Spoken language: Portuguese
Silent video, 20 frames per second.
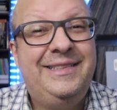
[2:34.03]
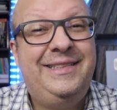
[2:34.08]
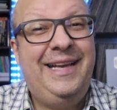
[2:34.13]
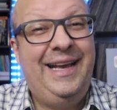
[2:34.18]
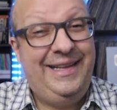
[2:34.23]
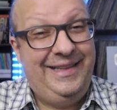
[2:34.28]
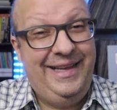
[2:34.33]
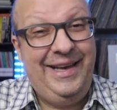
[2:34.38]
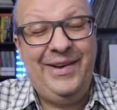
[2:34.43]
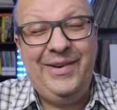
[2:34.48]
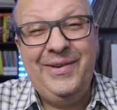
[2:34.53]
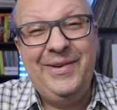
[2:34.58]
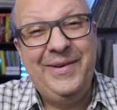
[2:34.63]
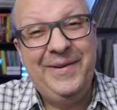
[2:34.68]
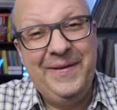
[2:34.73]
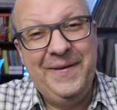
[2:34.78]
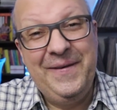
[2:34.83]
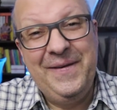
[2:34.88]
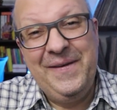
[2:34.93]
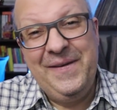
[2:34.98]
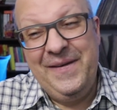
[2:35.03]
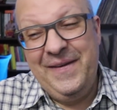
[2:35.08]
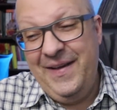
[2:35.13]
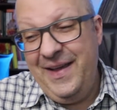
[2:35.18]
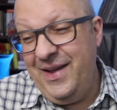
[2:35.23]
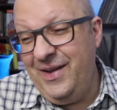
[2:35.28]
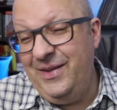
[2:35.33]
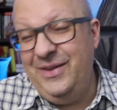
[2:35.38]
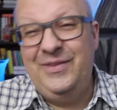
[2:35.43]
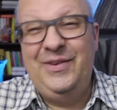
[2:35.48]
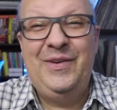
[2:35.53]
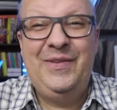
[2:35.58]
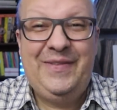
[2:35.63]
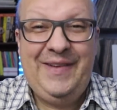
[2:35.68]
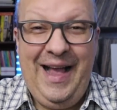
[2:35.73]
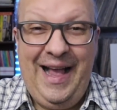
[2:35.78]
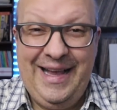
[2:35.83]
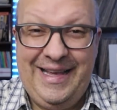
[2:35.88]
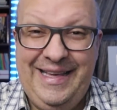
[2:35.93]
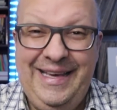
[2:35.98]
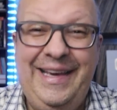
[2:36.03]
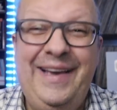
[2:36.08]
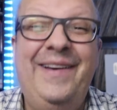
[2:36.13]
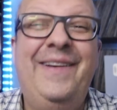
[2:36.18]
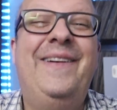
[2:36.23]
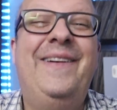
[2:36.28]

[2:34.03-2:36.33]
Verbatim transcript: Entendeu? Eu não vou ficar aqui